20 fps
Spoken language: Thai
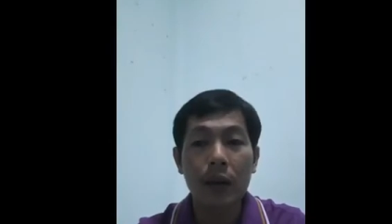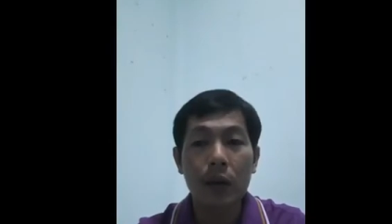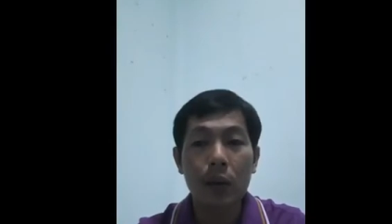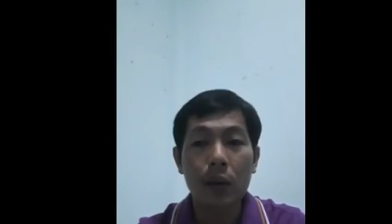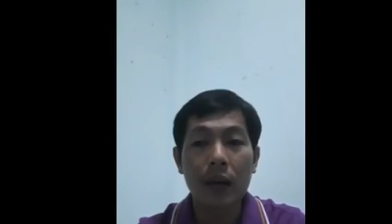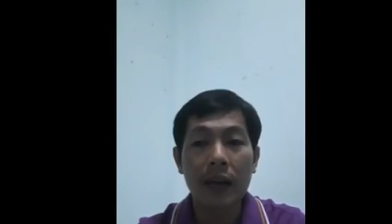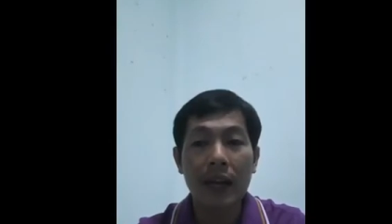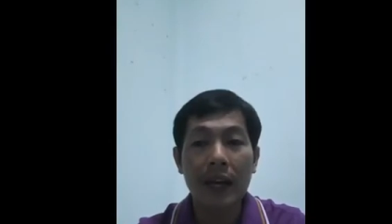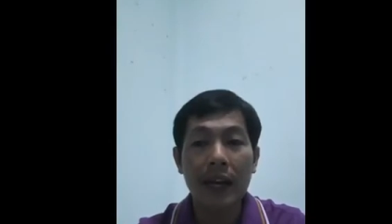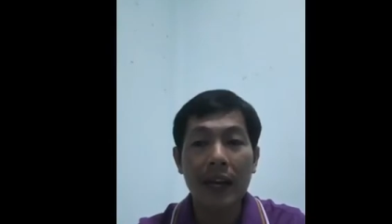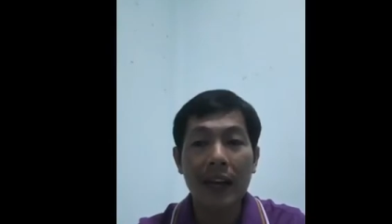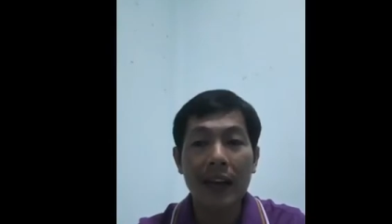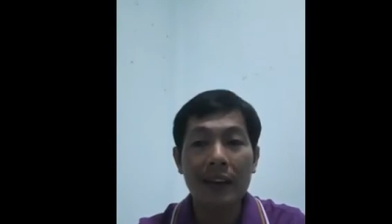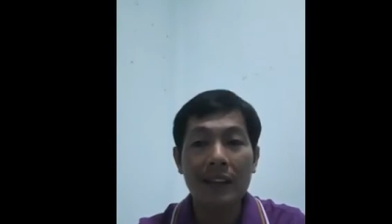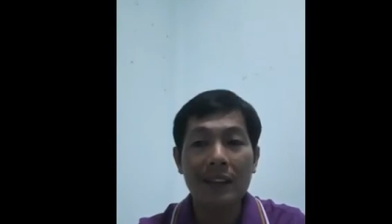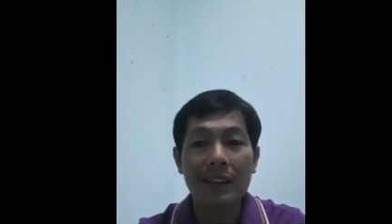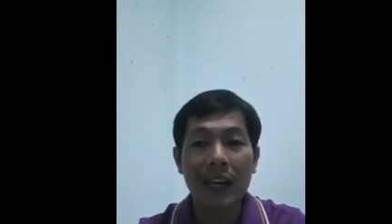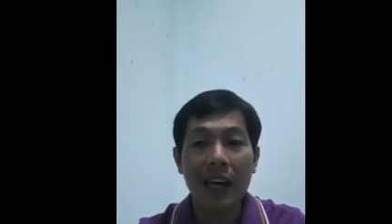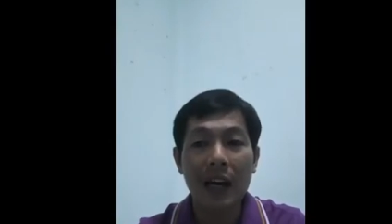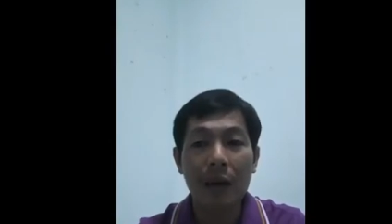ดูแลรั
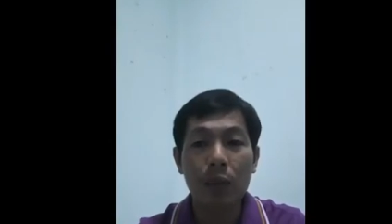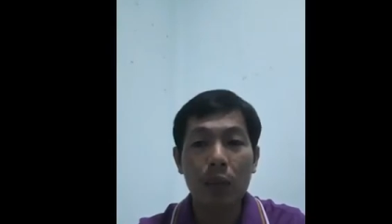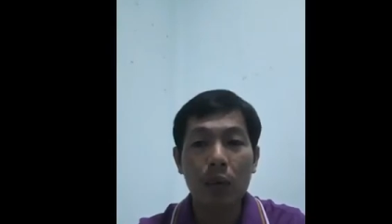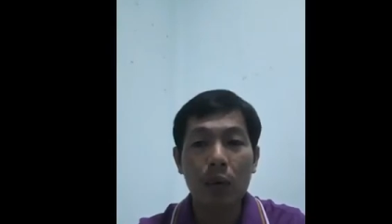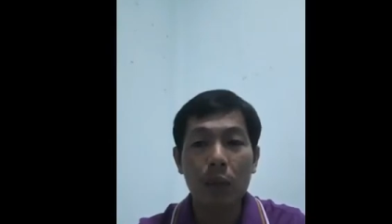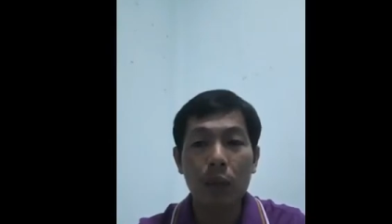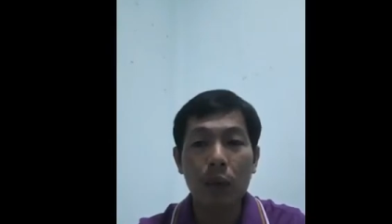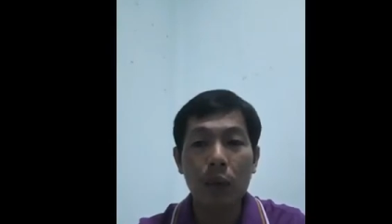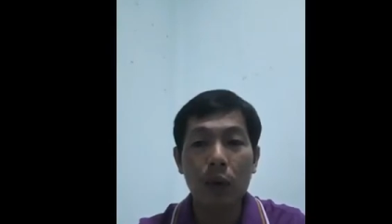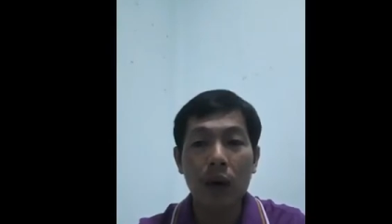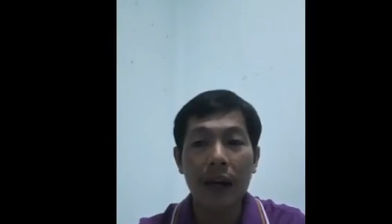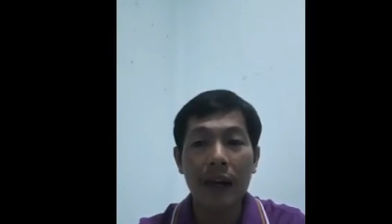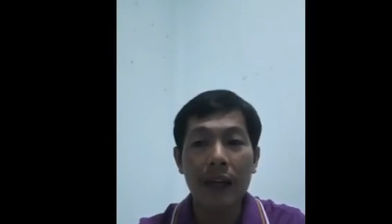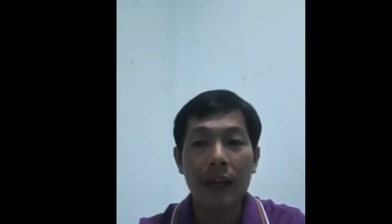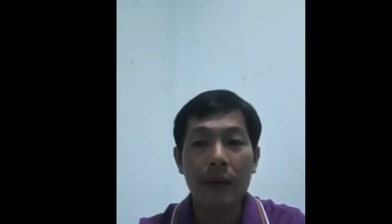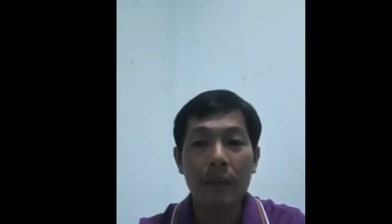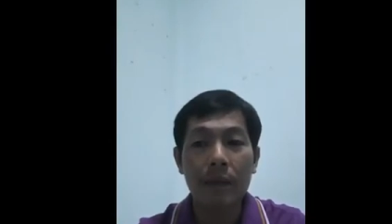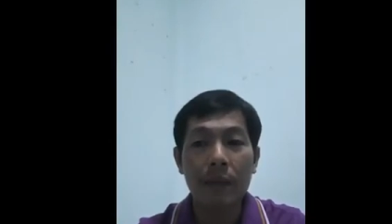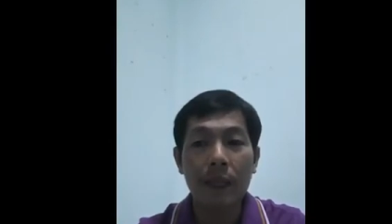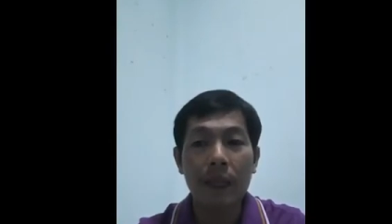กษาผู้ป่วย
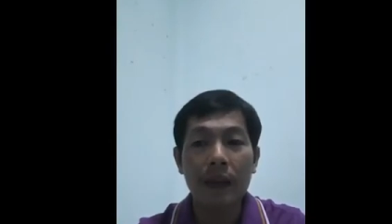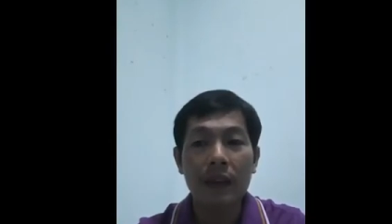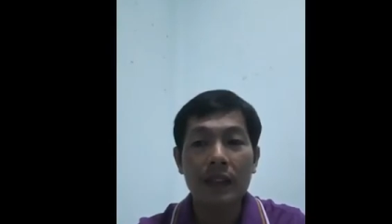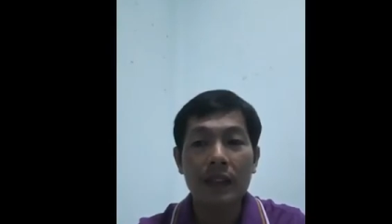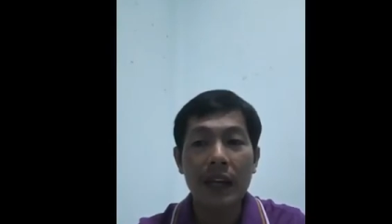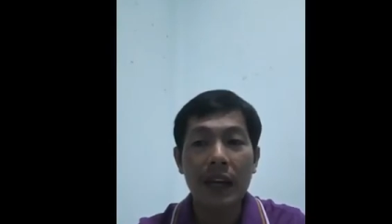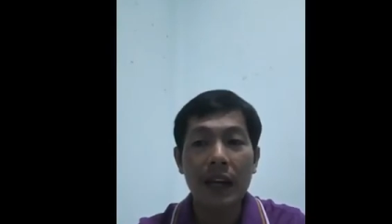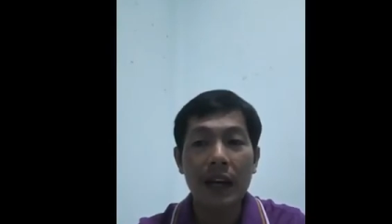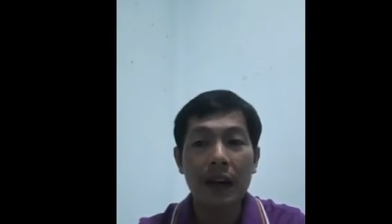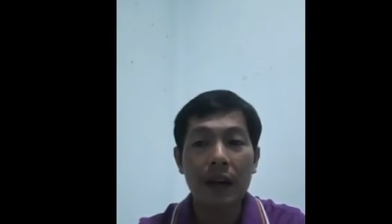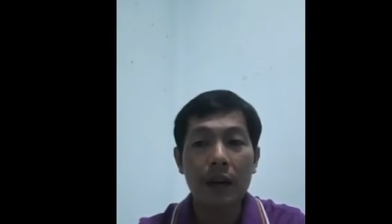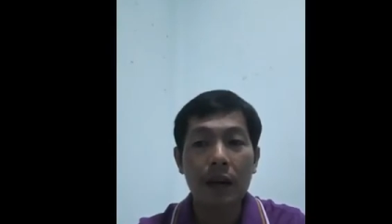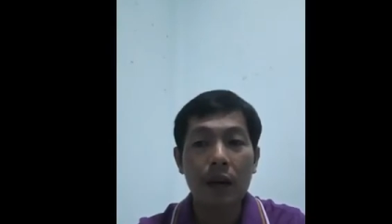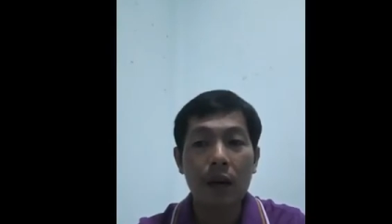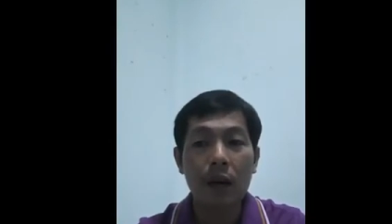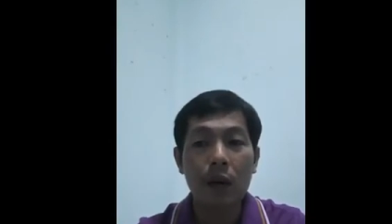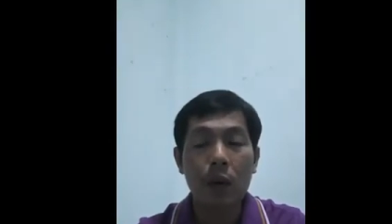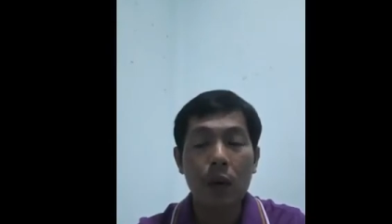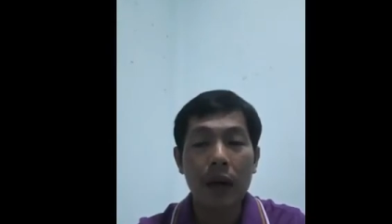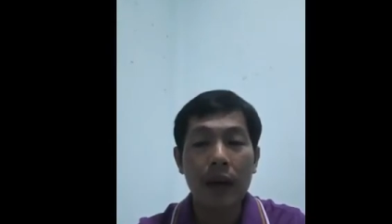จาก
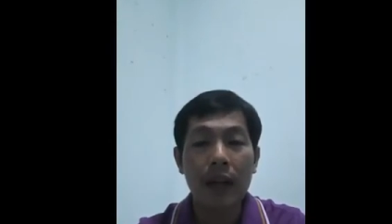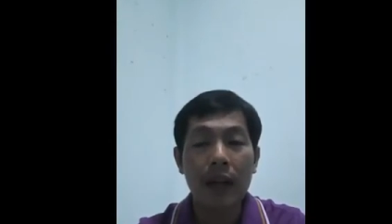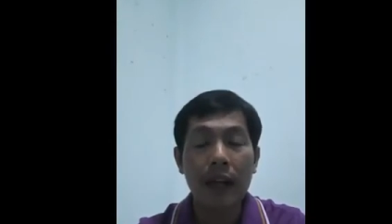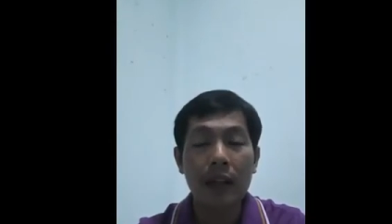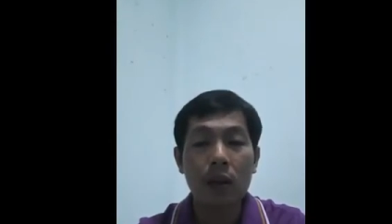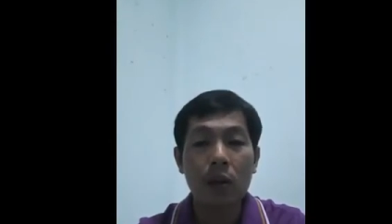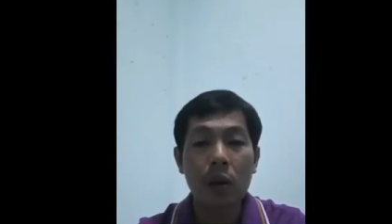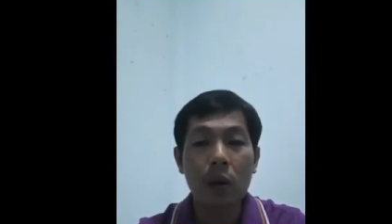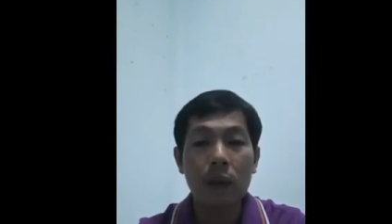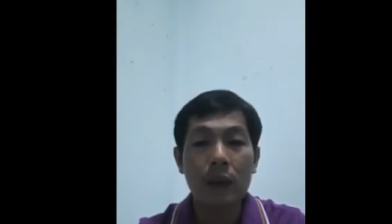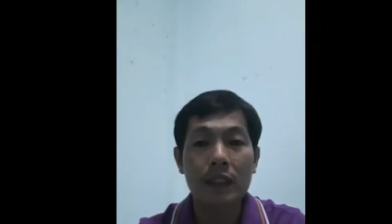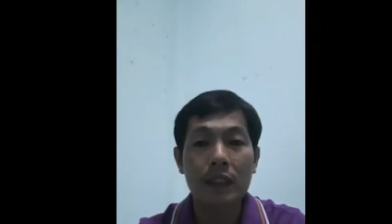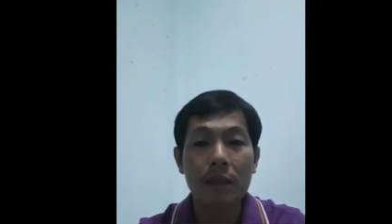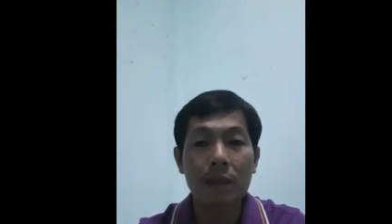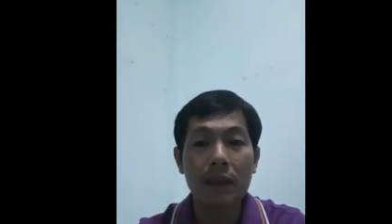ไวรัสโควิด